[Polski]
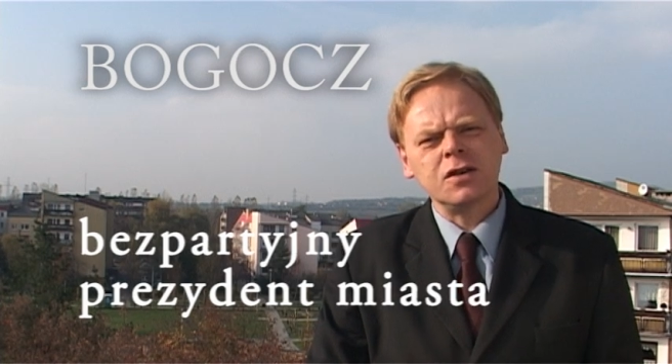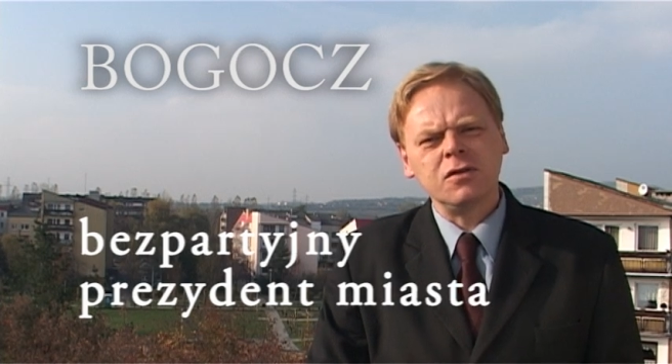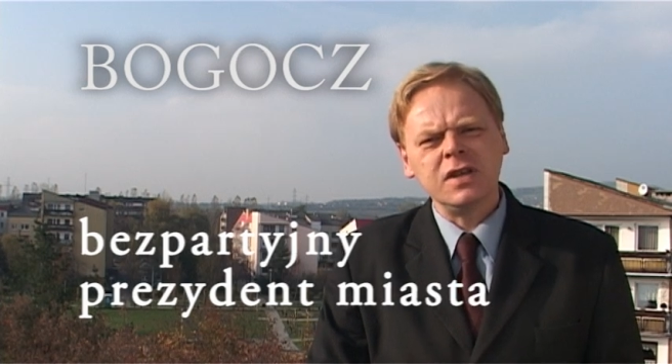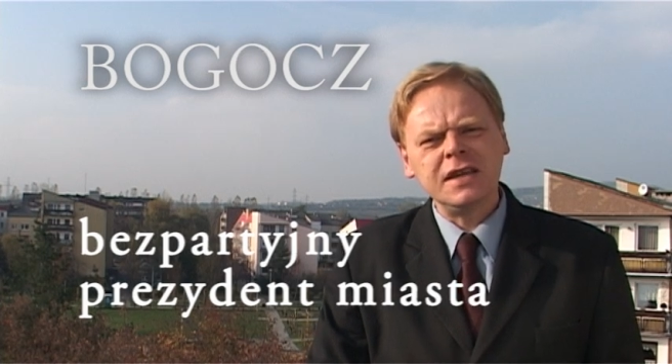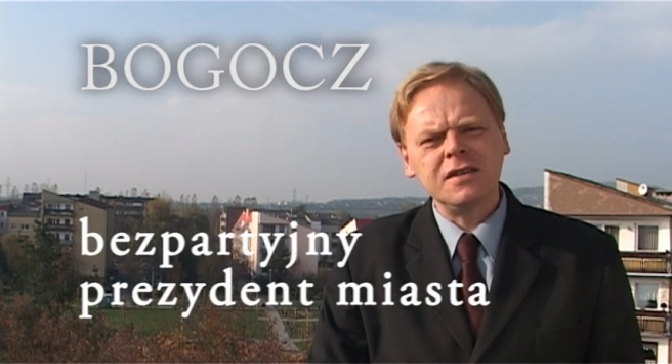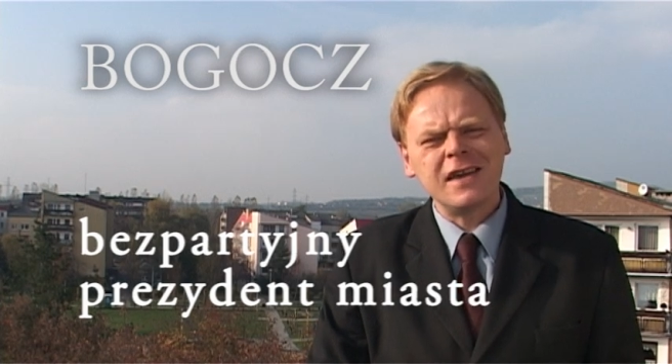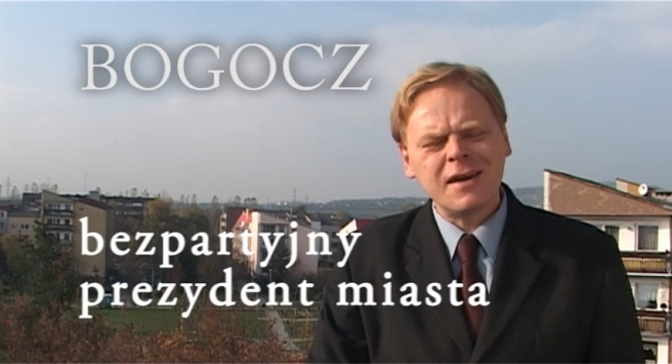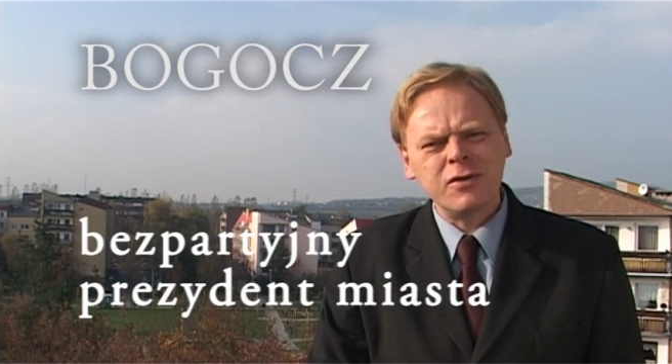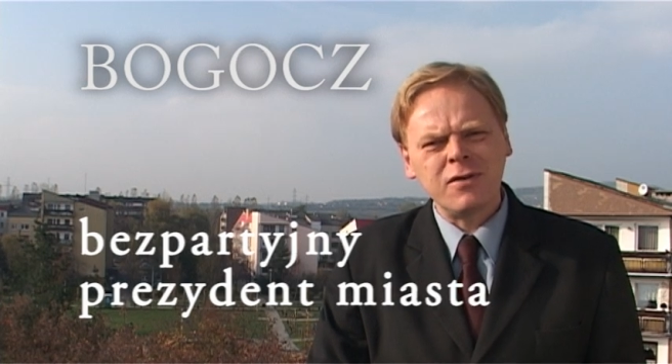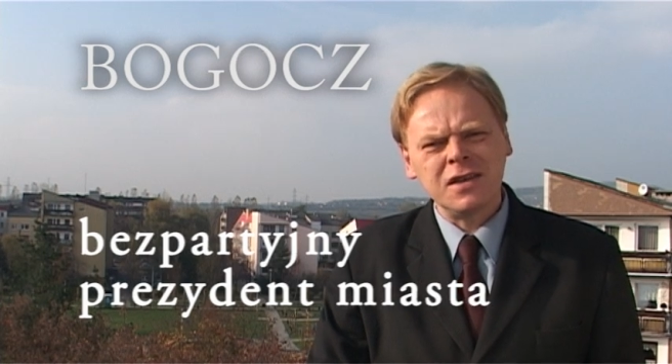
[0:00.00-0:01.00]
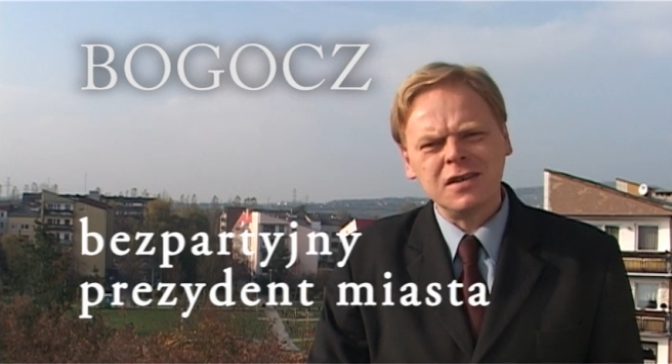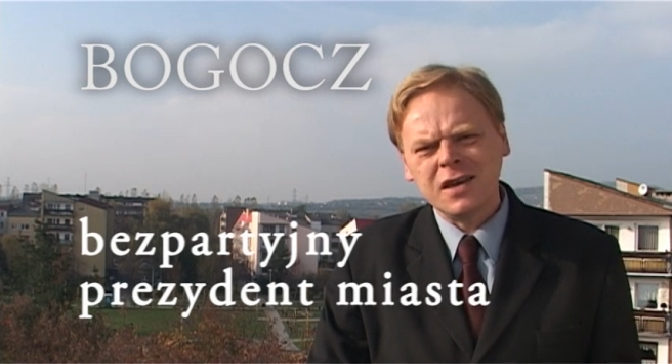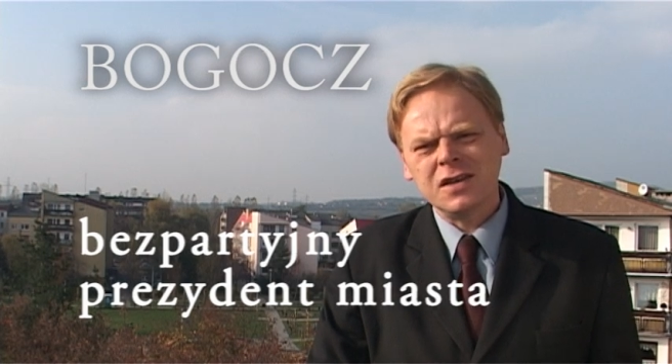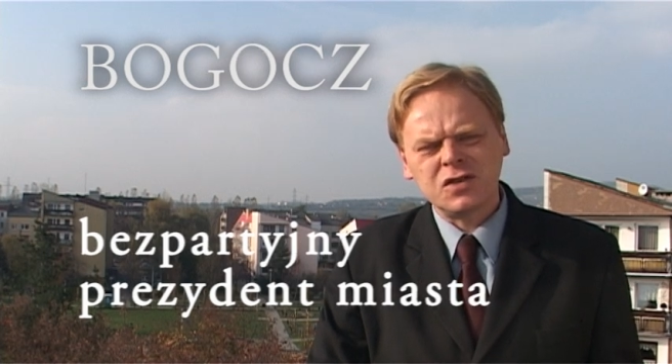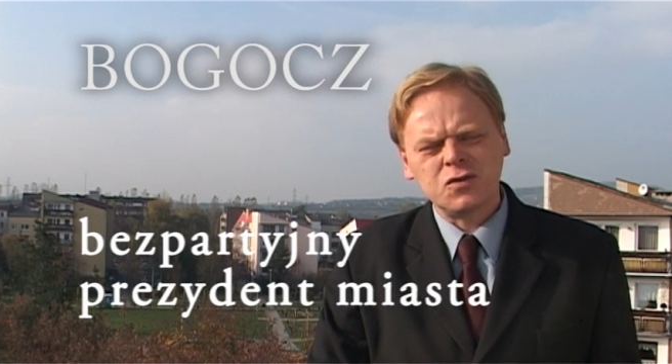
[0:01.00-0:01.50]
który nigdy nie był ani
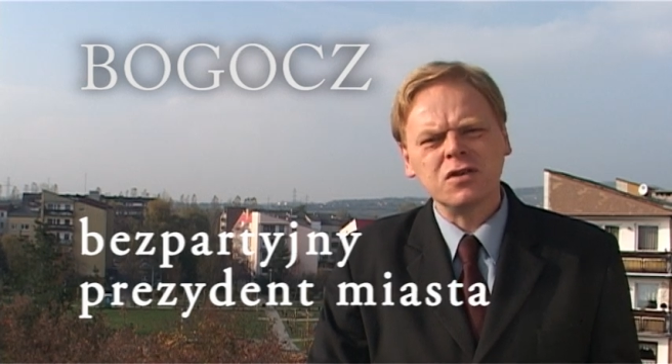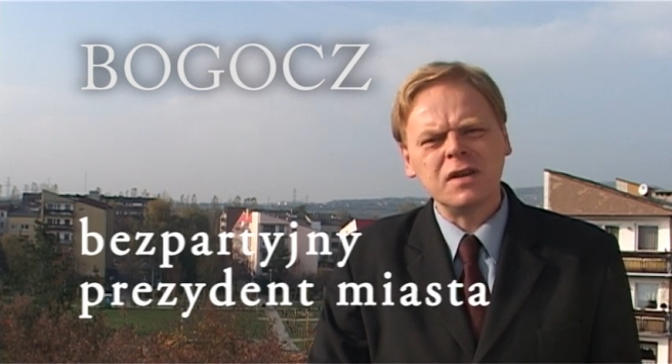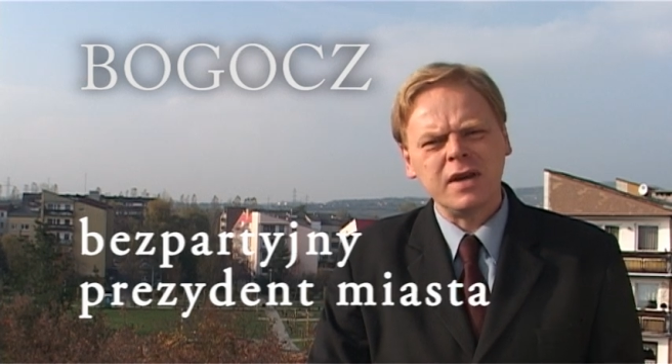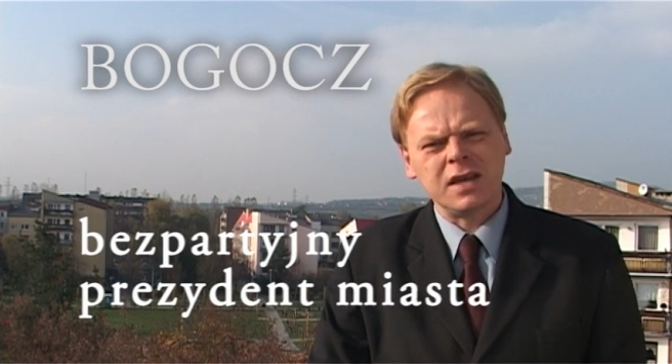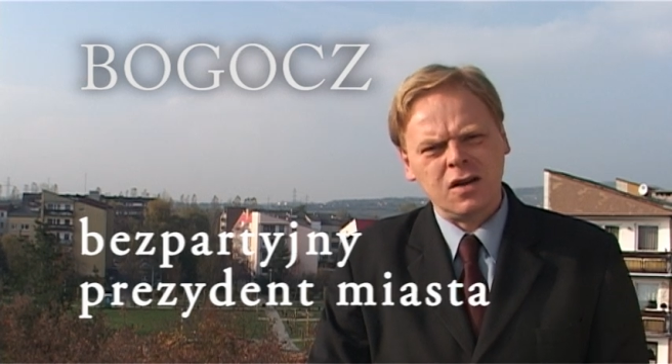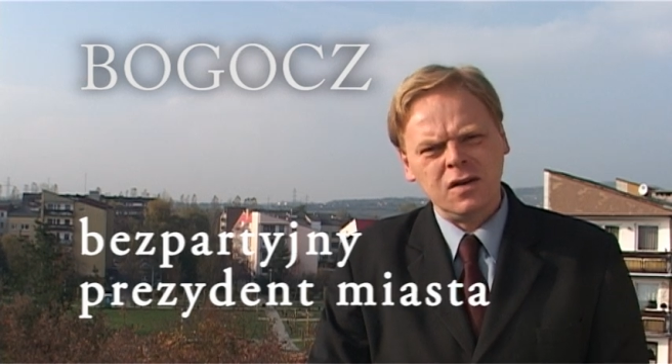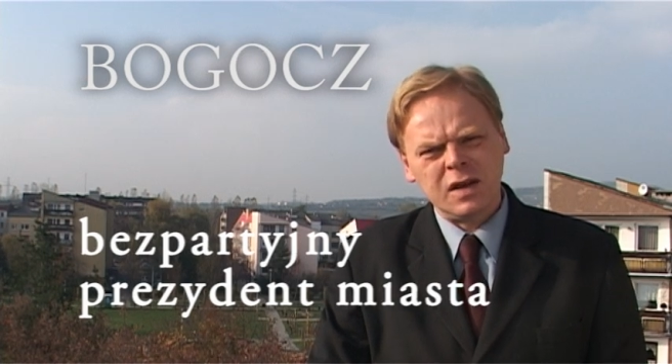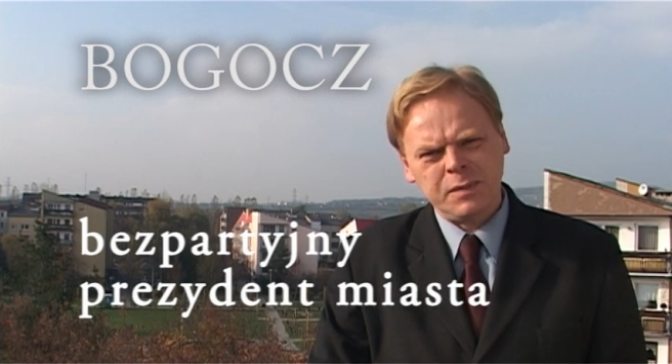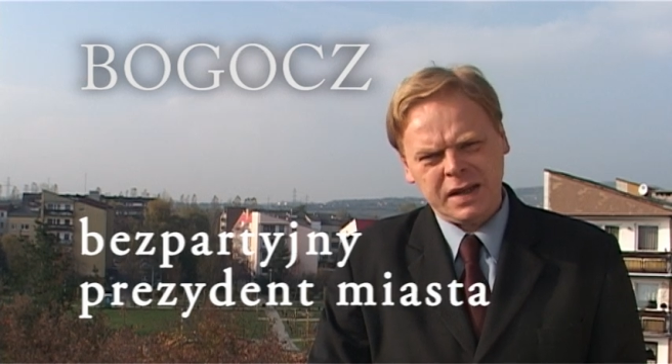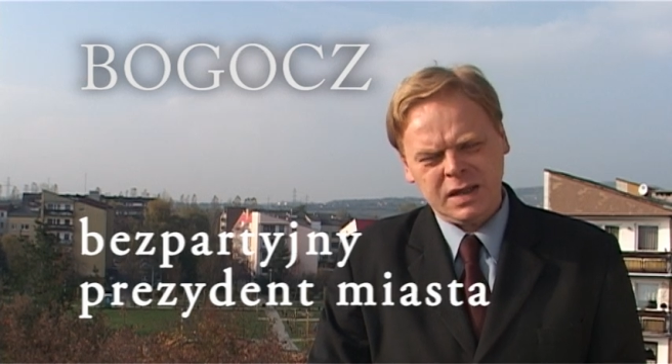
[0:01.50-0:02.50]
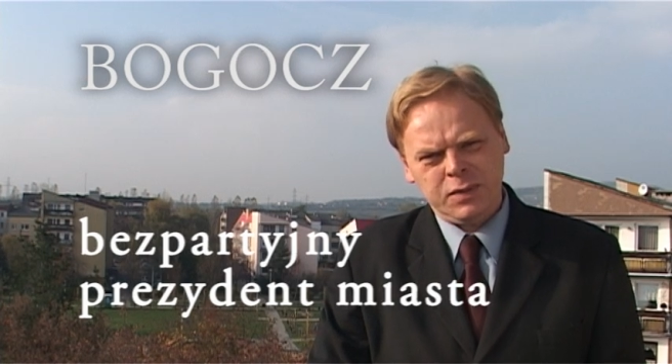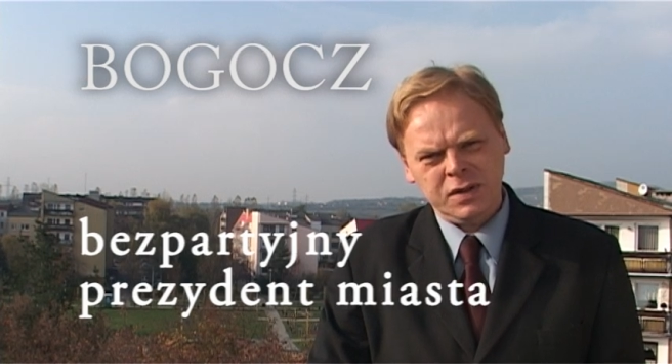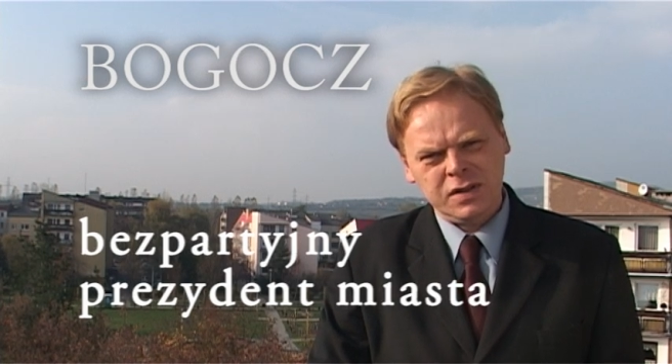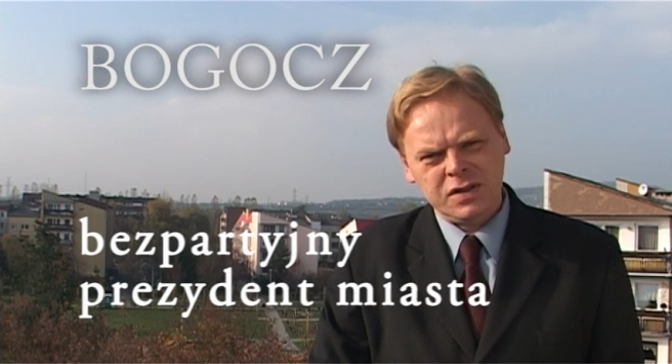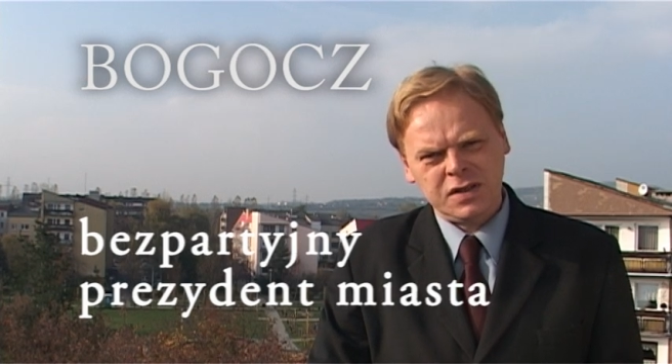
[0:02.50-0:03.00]
nie jest członkiem jakiejkolwiek partii
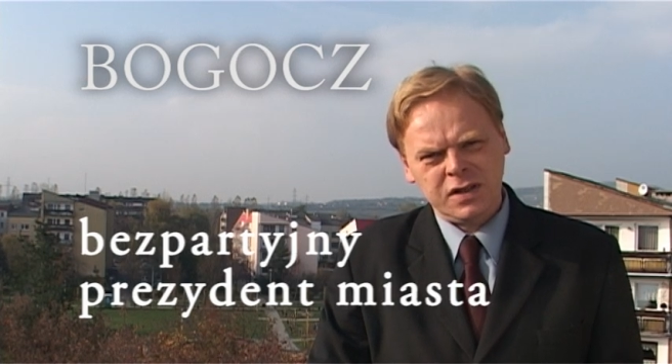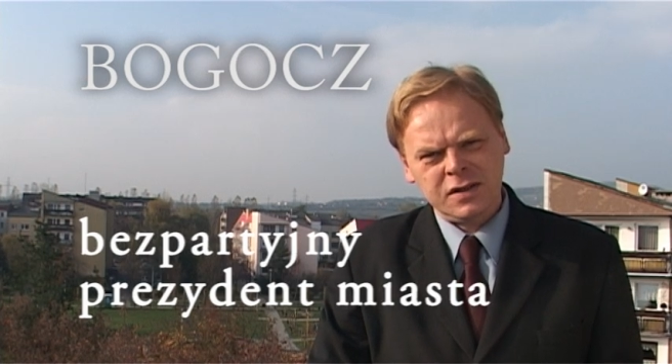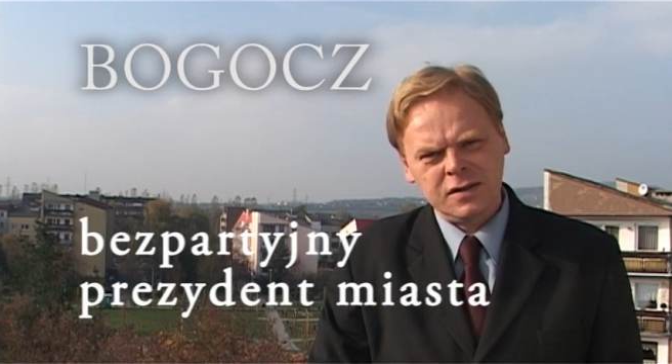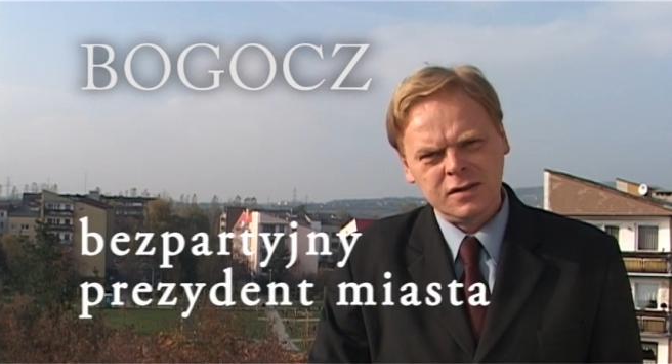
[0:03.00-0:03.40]
politycznej.